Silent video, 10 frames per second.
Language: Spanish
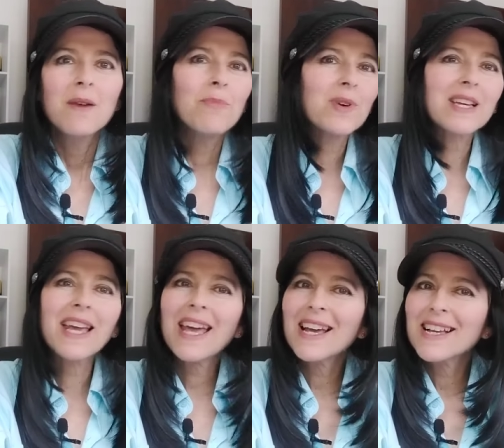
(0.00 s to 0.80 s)
¿Por
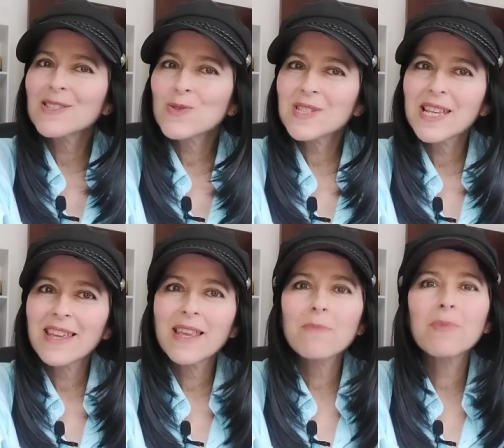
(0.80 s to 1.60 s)
qué? ¿Qué
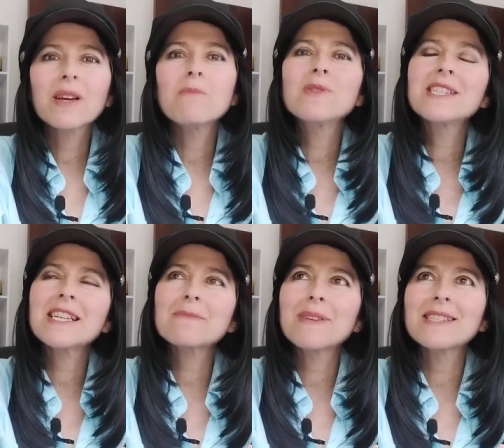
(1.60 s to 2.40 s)
sucede? Porque
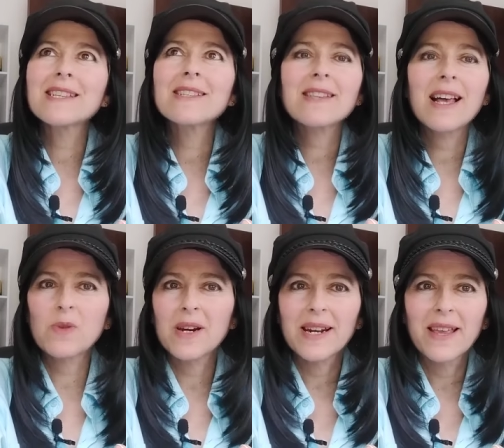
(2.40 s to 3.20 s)
muchas veces a
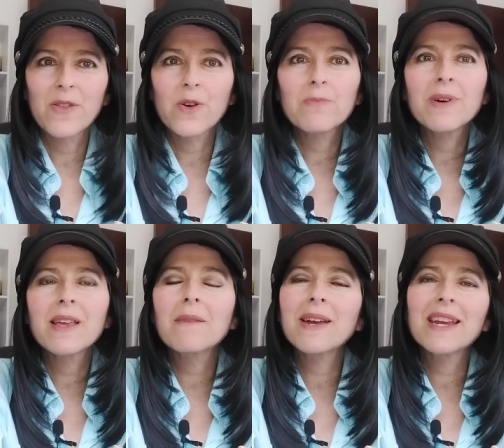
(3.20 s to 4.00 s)
tu alrededor
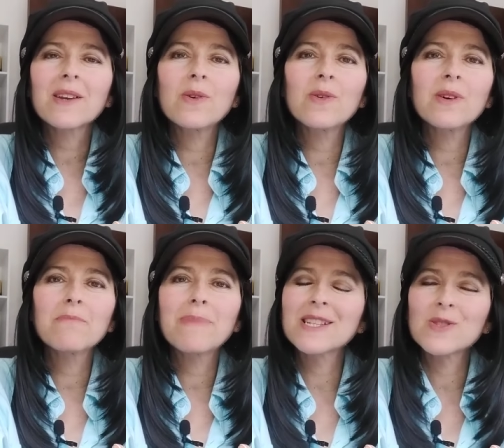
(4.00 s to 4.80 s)
puede haber
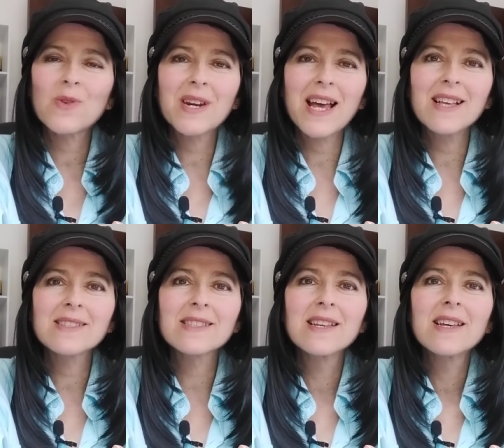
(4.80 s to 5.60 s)

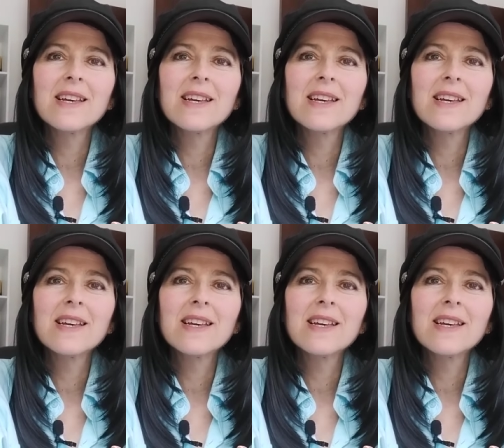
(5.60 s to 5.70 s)
personas